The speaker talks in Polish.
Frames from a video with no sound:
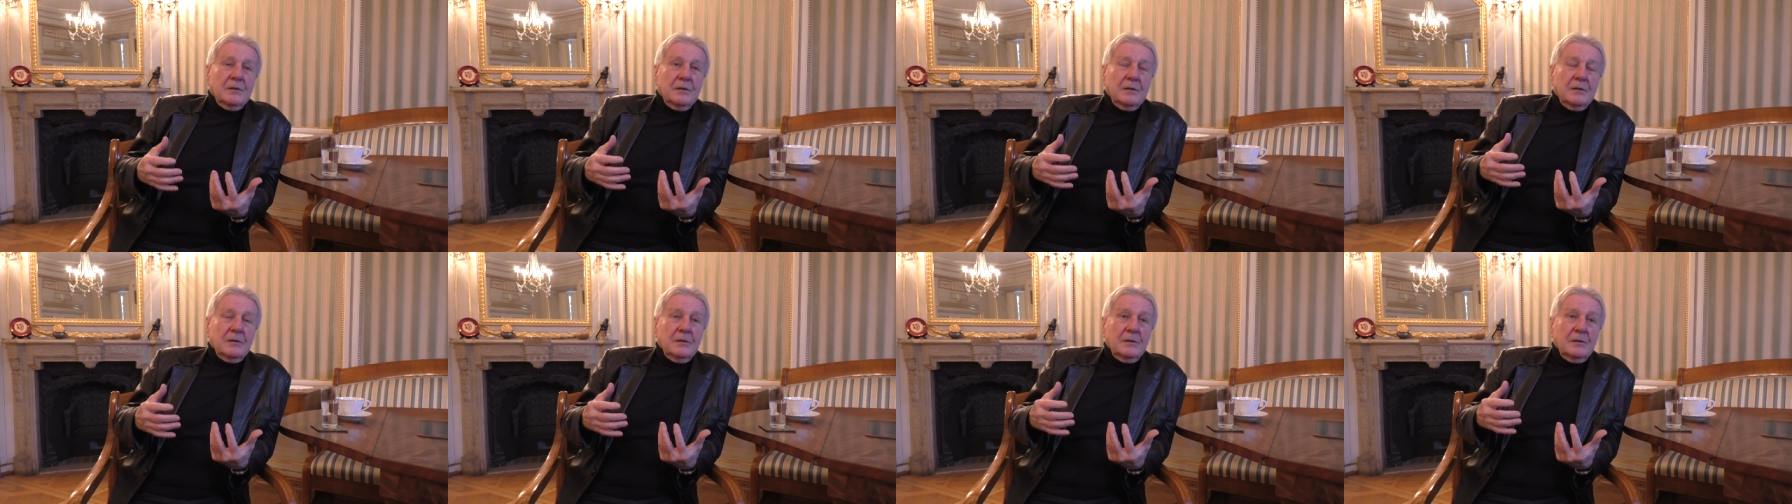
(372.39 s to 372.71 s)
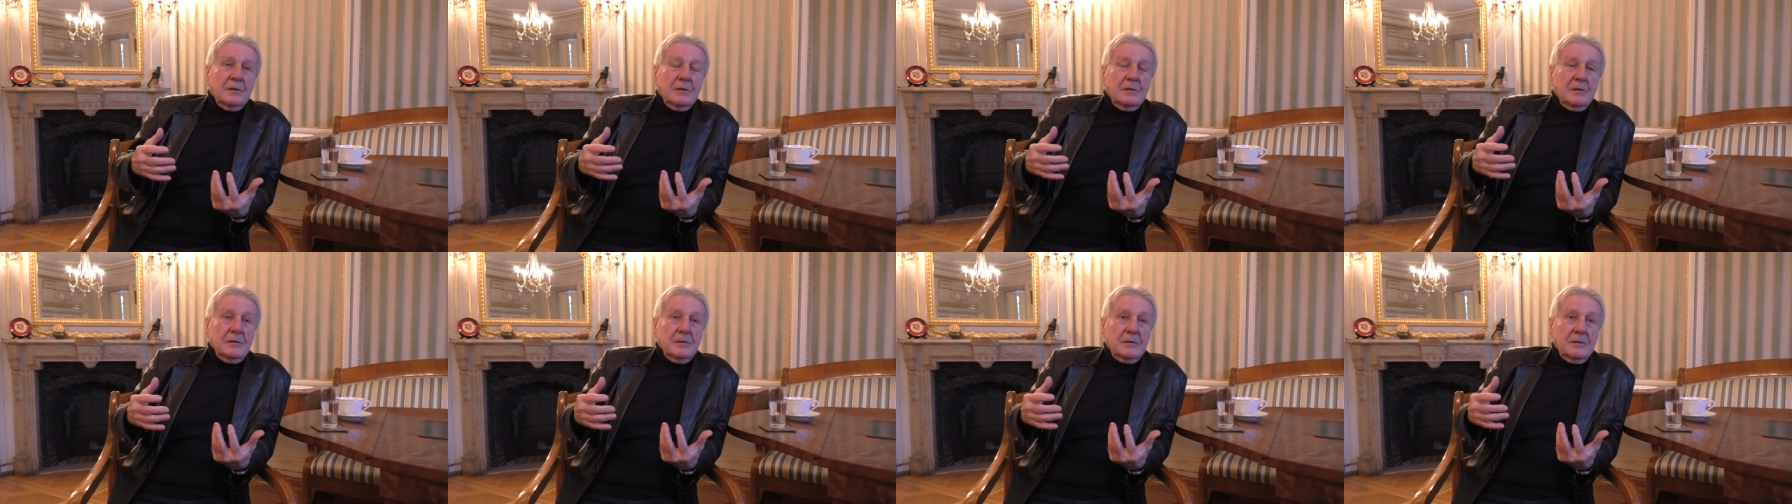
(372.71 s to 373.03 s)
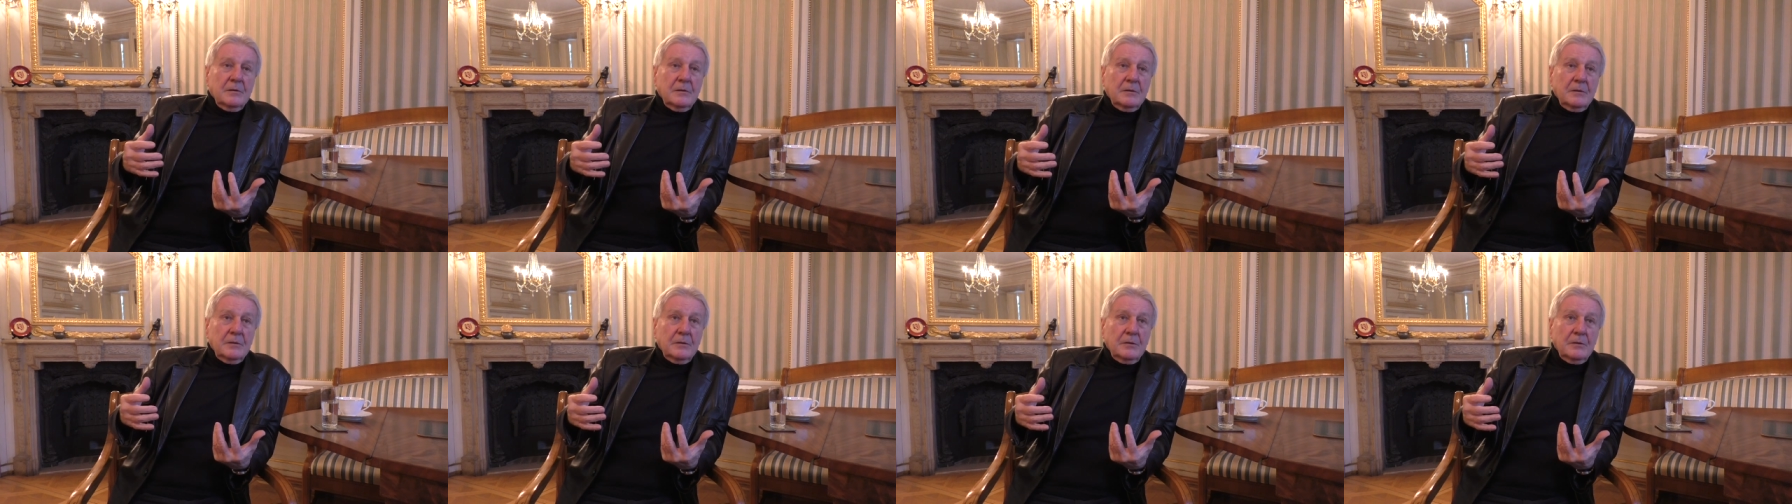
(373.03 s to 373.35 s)
i
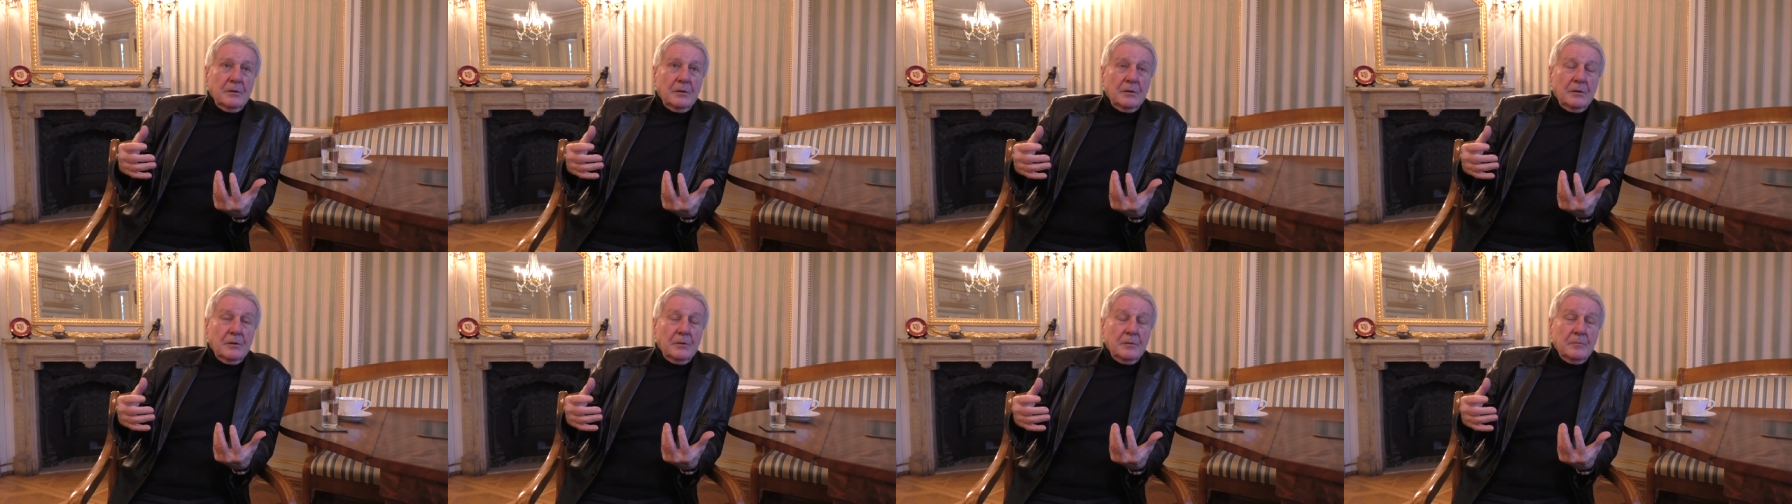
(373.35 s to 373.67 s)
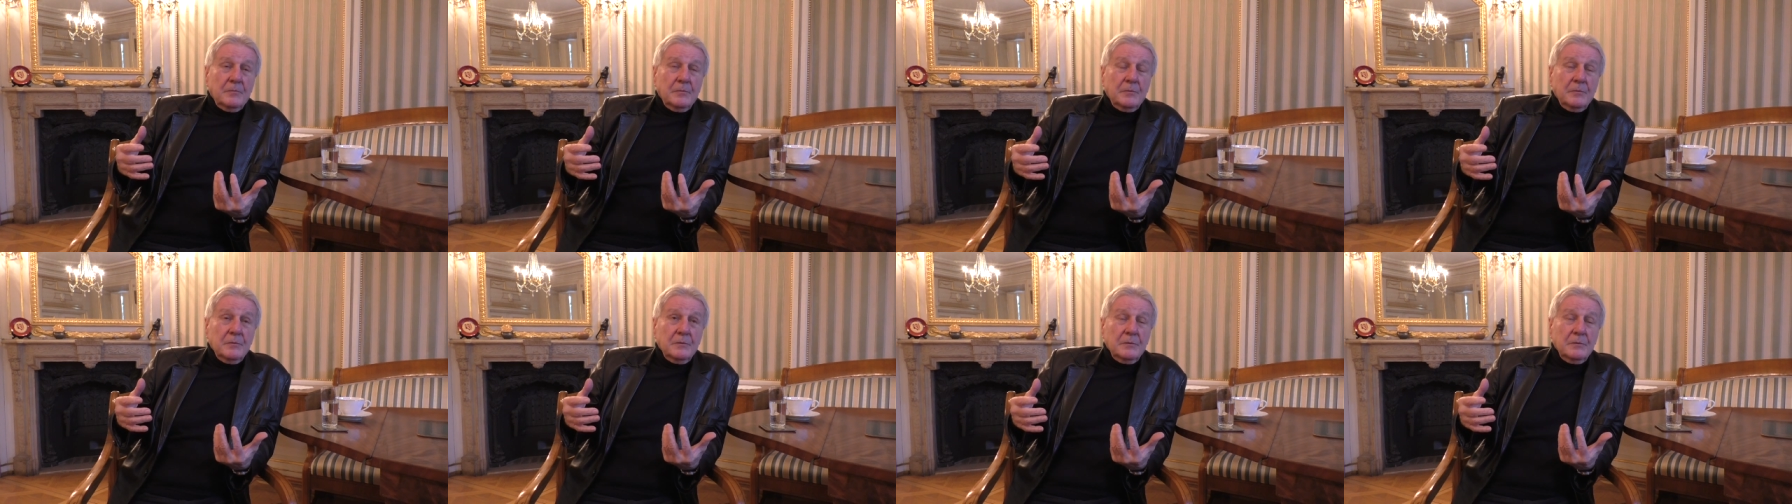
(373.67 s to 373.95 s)
no,